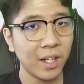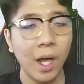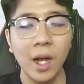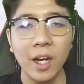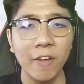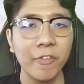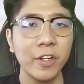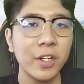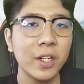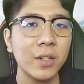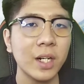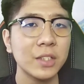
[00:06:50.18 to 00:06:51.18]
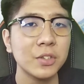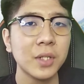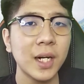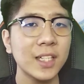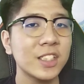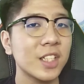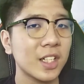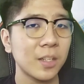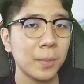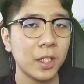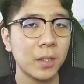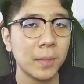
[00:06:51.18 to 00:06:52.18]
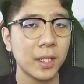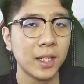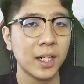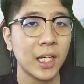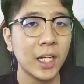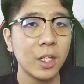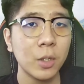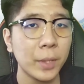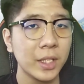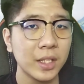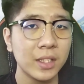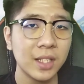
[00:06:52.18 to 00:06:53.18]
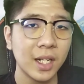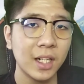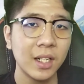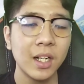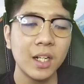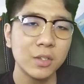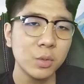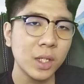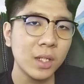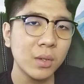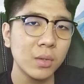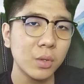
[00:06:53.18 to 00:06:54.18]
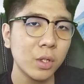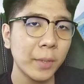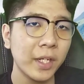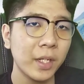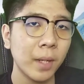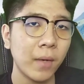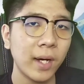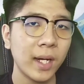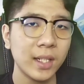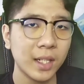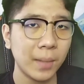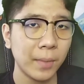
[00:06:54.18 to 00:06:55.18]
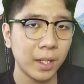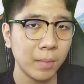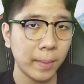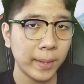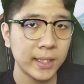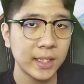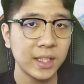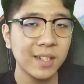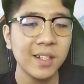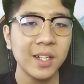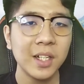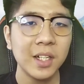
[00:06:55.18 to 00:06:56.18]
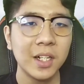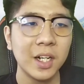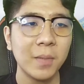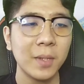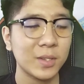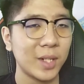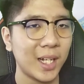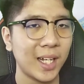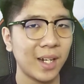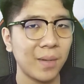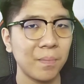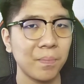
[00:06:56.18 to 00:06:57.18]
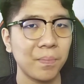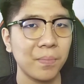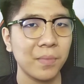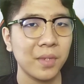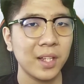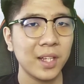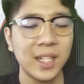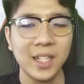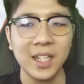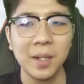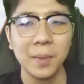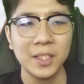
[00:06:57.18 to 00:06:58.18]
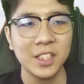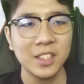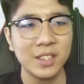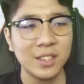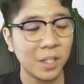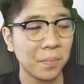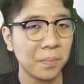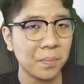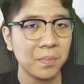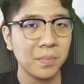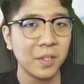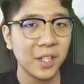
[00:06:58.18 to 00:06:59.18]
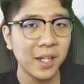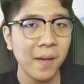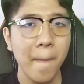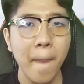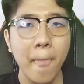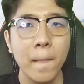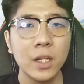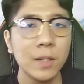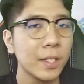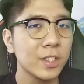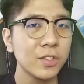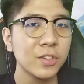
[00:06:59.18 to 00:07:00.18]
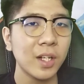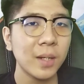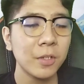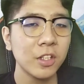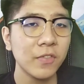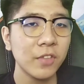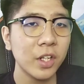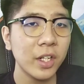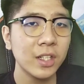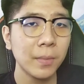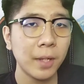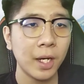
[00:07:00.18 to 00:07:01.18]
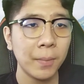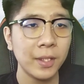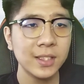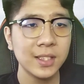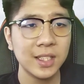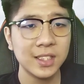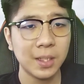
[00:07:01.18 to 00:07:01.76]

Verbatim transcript: Like video ini kalau kalian suka, share ke teman-teman kalian. Komen jangan sungkan untuk komen di bawah, kami akan membacanya kalau masuk akal. Dan kita pasti jawab. Oke? Okay? Terima kasih sudah menonton video ini sampai habis dan sampai